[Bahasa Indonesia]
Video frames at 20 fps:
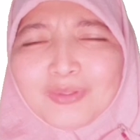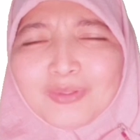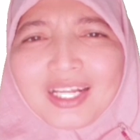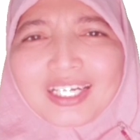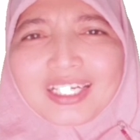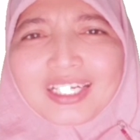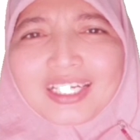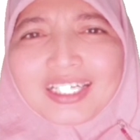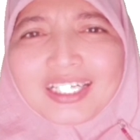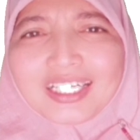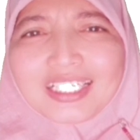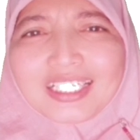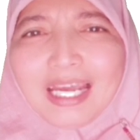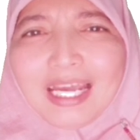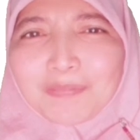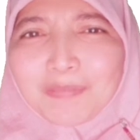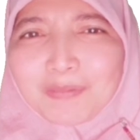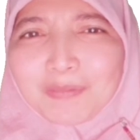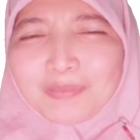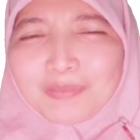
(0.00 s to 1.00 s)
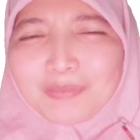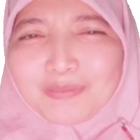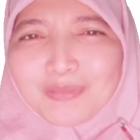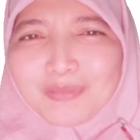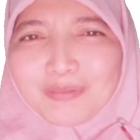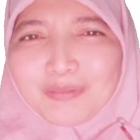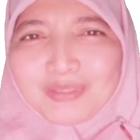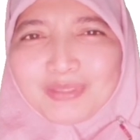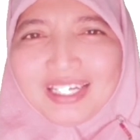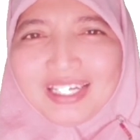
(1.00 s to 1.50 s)
di luar negeri. Apa
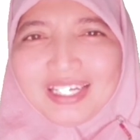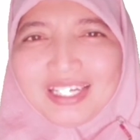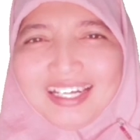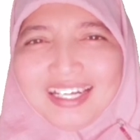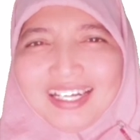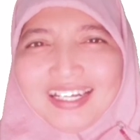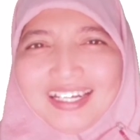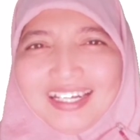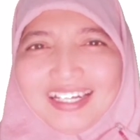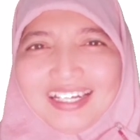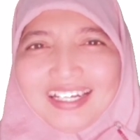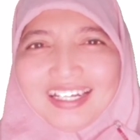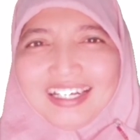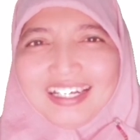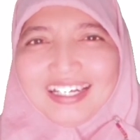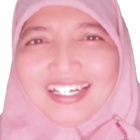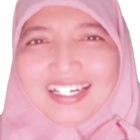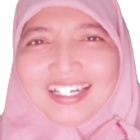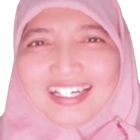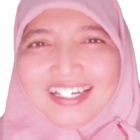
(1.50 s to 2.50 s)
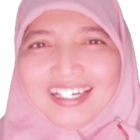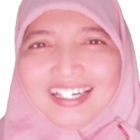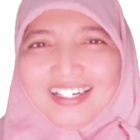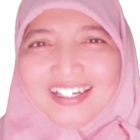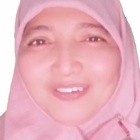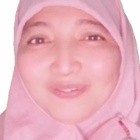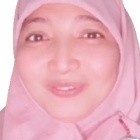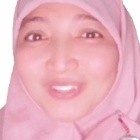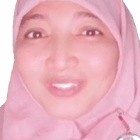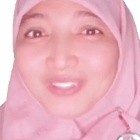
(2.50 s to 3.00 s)
penyebabnya?
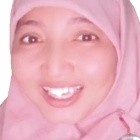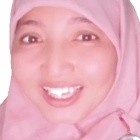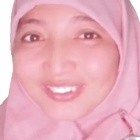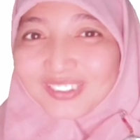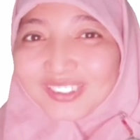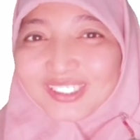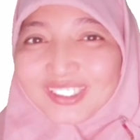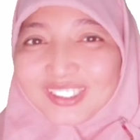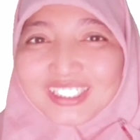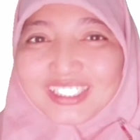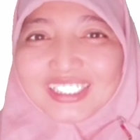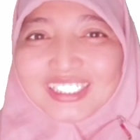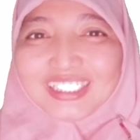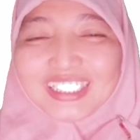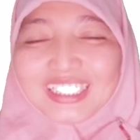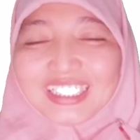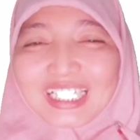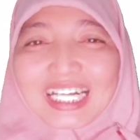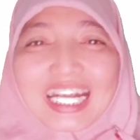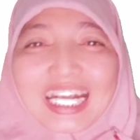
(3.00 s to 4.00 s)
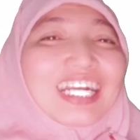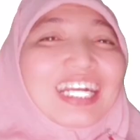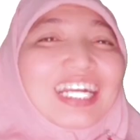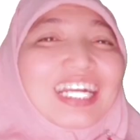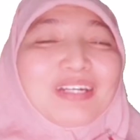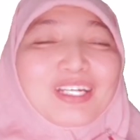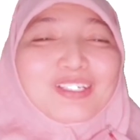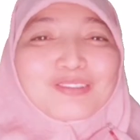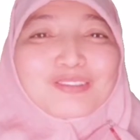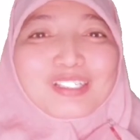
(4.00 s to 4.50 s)
Betul, karena
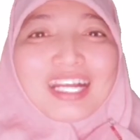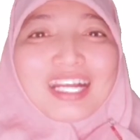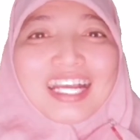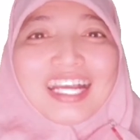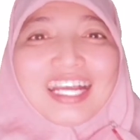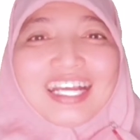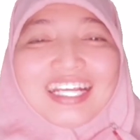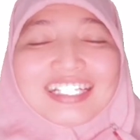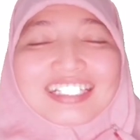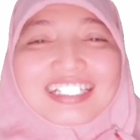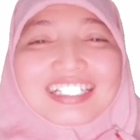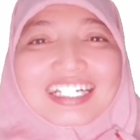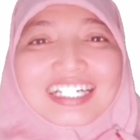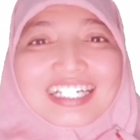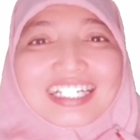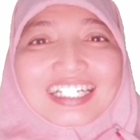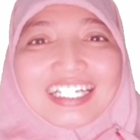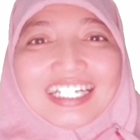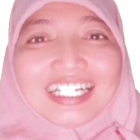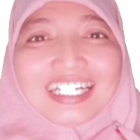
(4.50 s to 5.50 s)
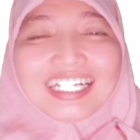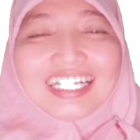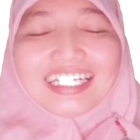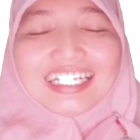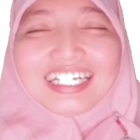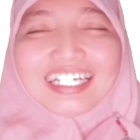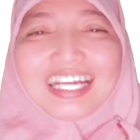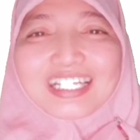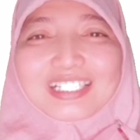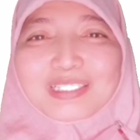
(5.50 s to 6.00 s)
Madura sering
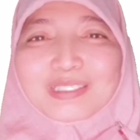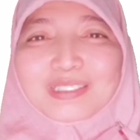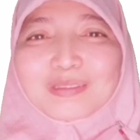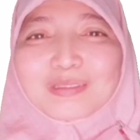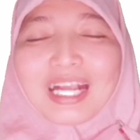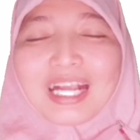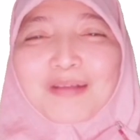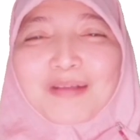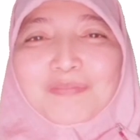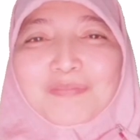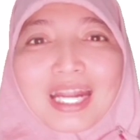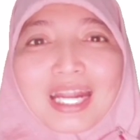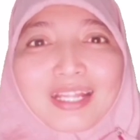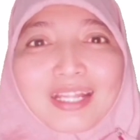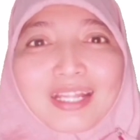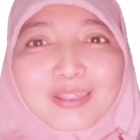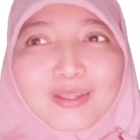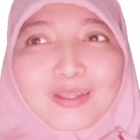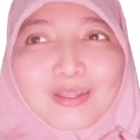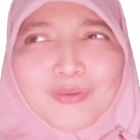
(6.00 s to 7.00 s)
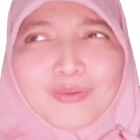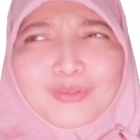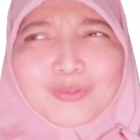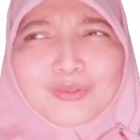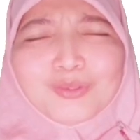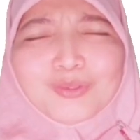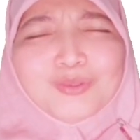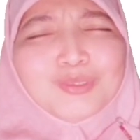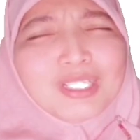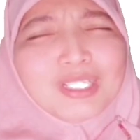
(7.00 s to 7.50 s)
dan suka merantau,
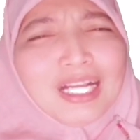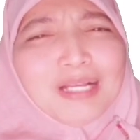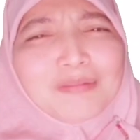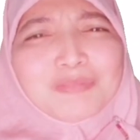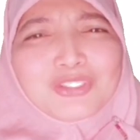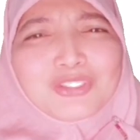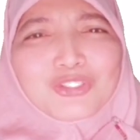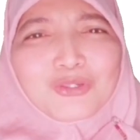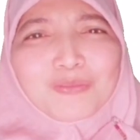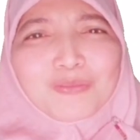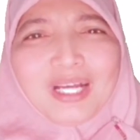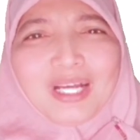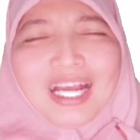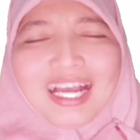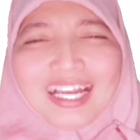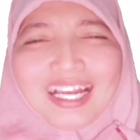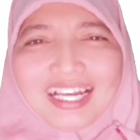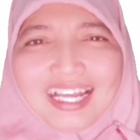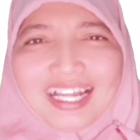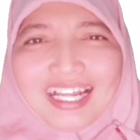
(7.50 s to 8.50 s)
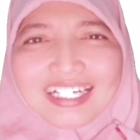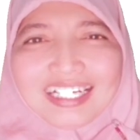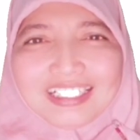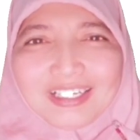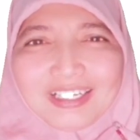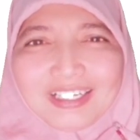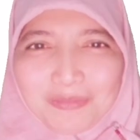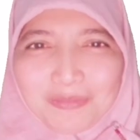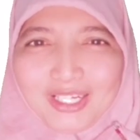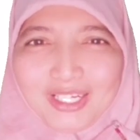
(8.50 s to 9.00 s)
juga mencoba hal-hal
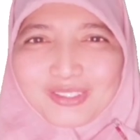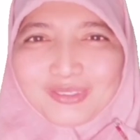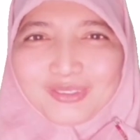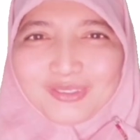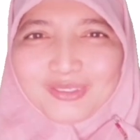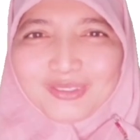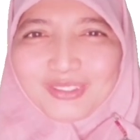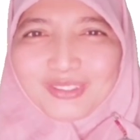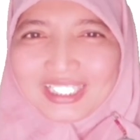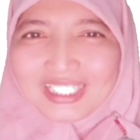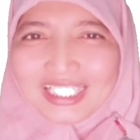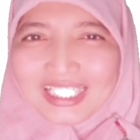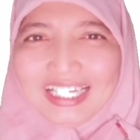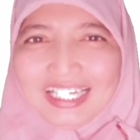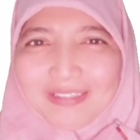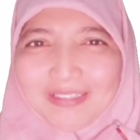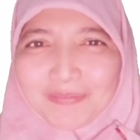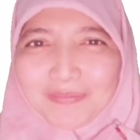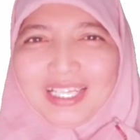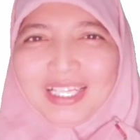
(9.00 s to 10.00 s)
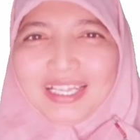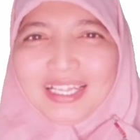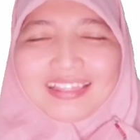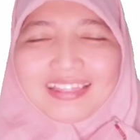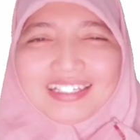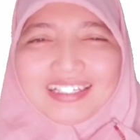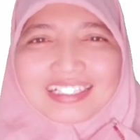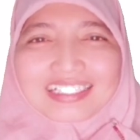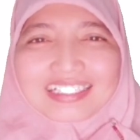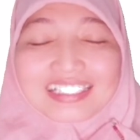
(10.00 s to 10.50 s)
yang baru. Oke,
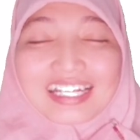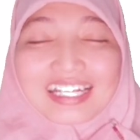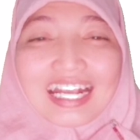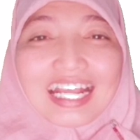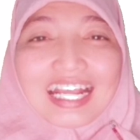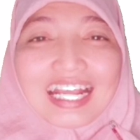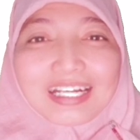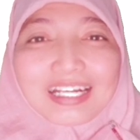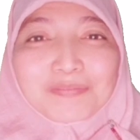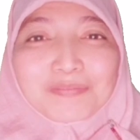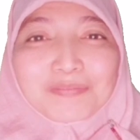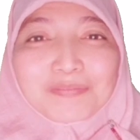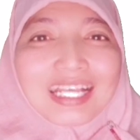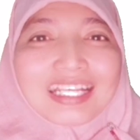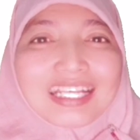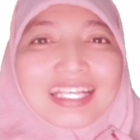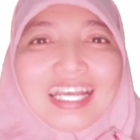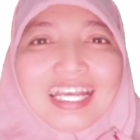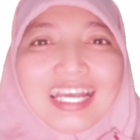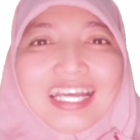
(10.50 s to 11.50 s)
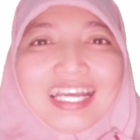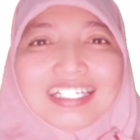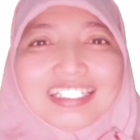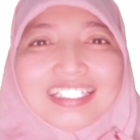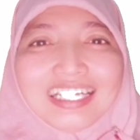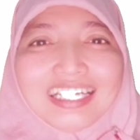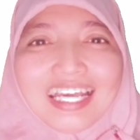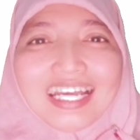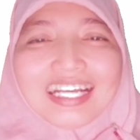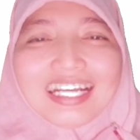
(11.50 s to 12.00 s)
pinter. Sekarang pertanyaan
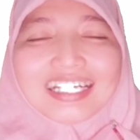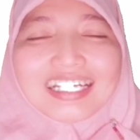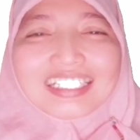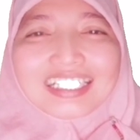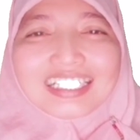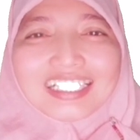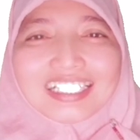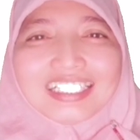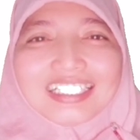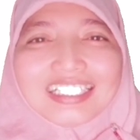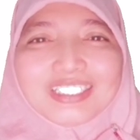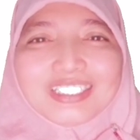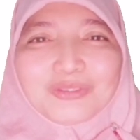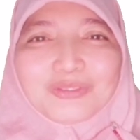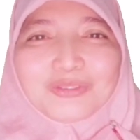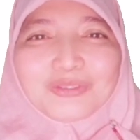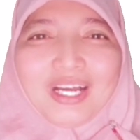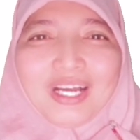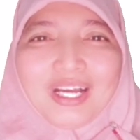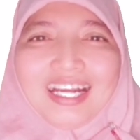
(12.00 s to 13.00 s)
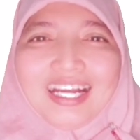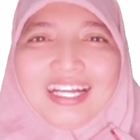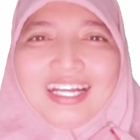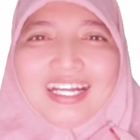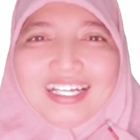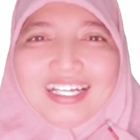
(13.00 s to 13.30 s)
yang kedua.